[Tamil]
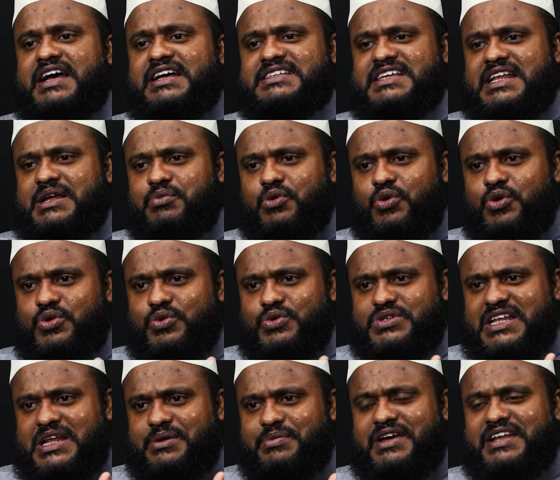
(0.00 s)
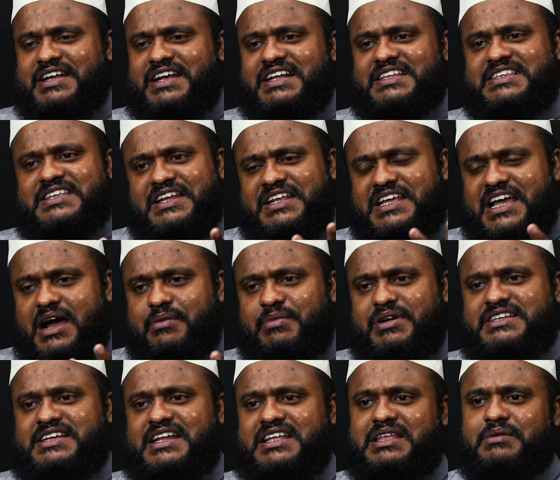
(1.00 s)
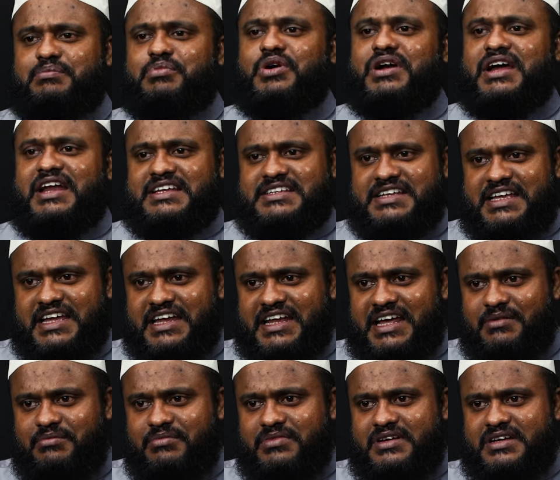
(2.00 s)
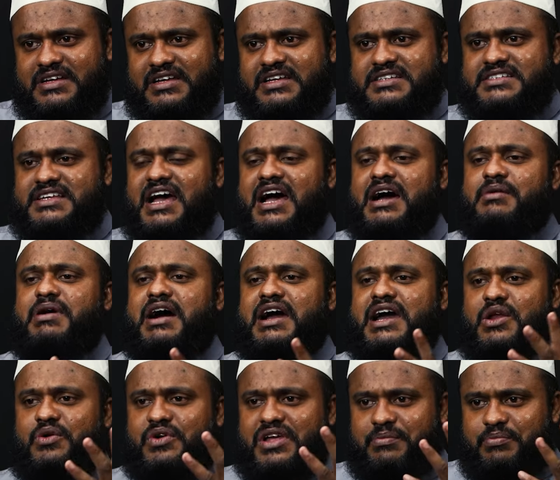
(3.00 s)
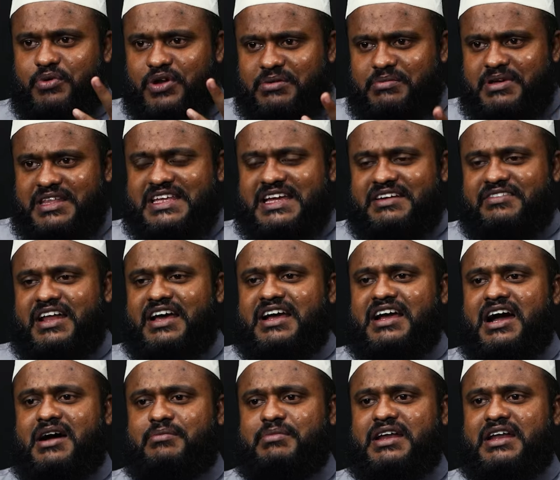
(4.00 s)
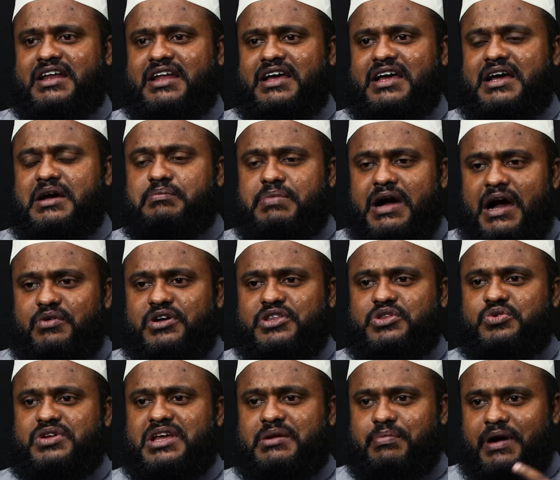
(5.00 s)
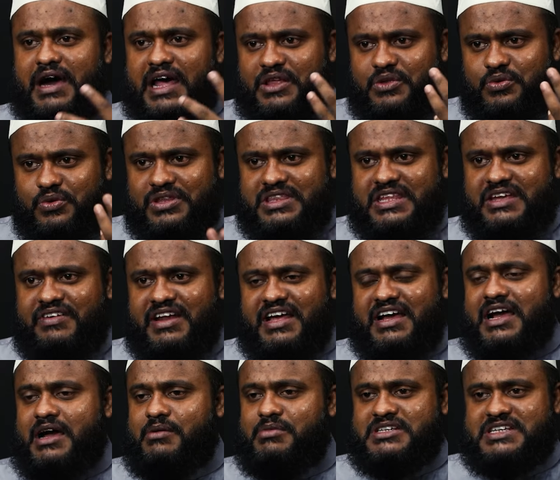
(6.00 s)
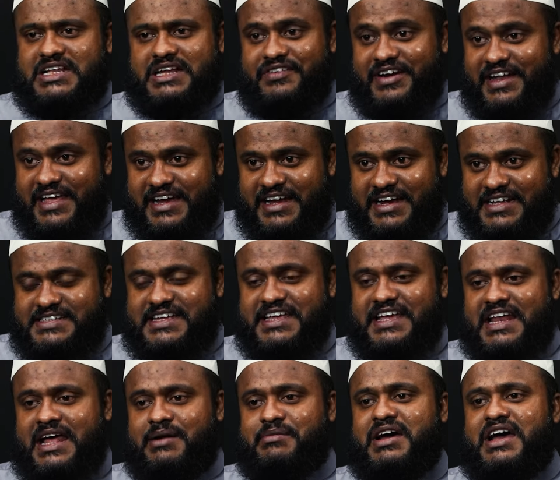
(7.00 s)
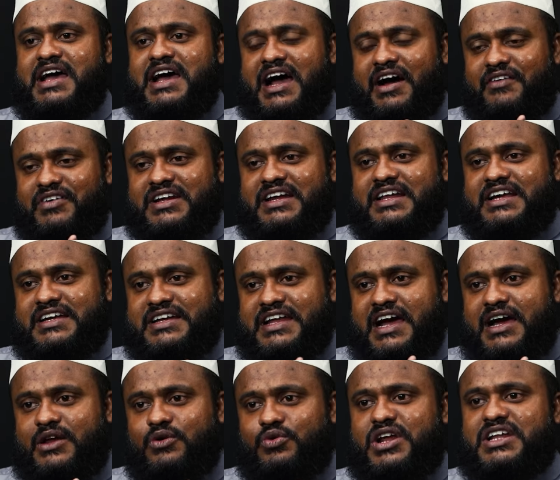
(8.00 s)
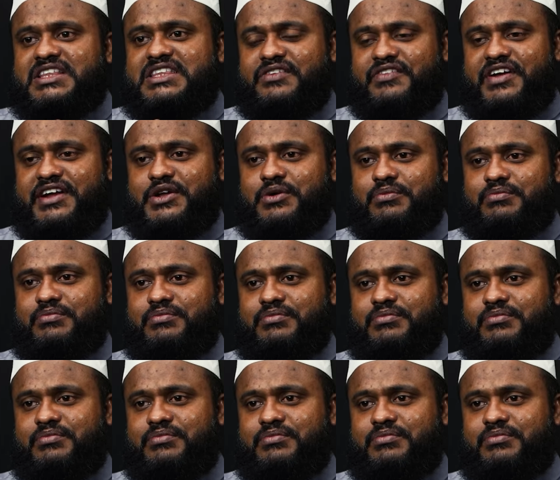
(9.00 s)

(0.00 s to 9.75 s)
சில போது சில பேர்கள் தெரியாமல் சில தப்புக்களை செய்யலாம் சஹாபாக்களுடைய பெருமதியை விளங்காமல் பாவத்துடைய பாரதூரத்தை விளங்காமல் சில விடயங்களை செய்யலாம் அவர்களுக்கு நாங்கள் உணர்த்த வேண்டும்